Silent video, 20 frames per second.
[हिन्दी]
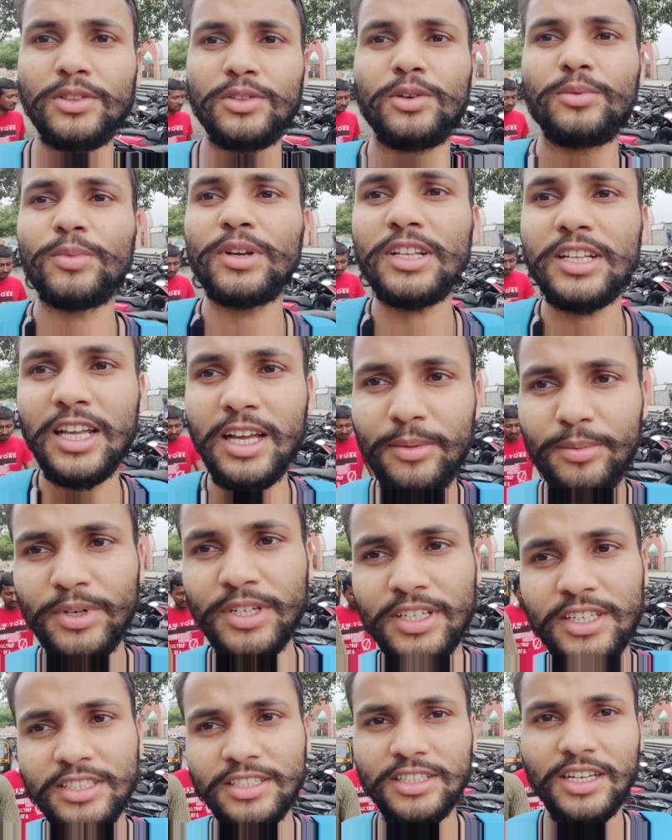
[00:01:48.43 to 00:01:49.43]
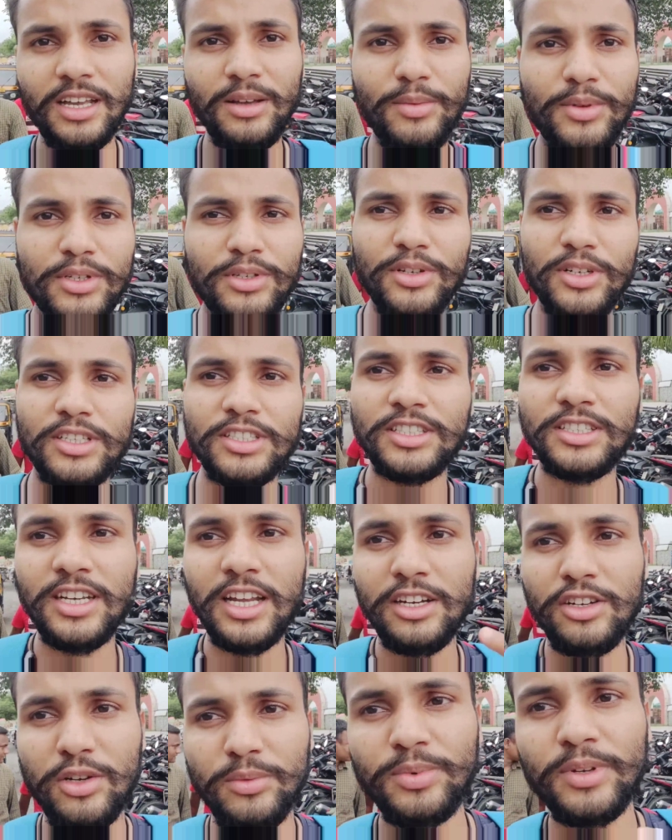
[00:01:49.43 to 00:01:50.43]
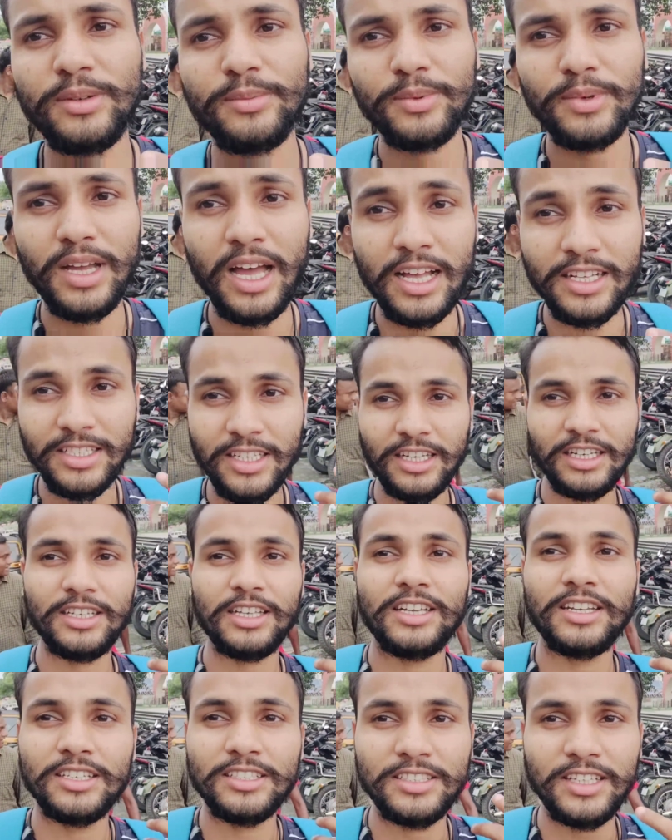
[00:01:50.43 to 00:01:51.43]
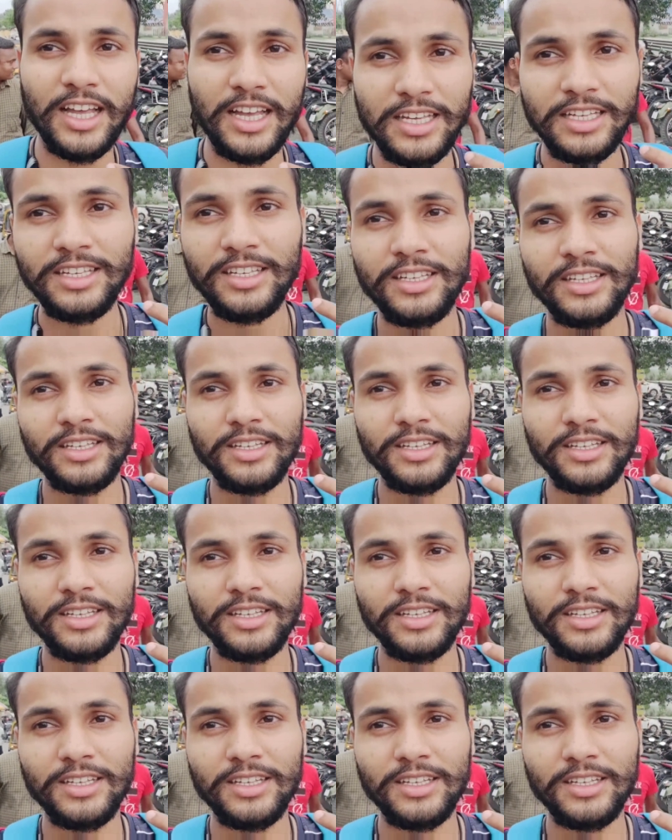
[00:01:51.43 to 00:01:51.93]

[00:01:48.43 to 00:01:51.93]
तो मिलते हैं फिर किसी नए वीडियो किसी नए टॉपिक पे आज के लिए इतना ही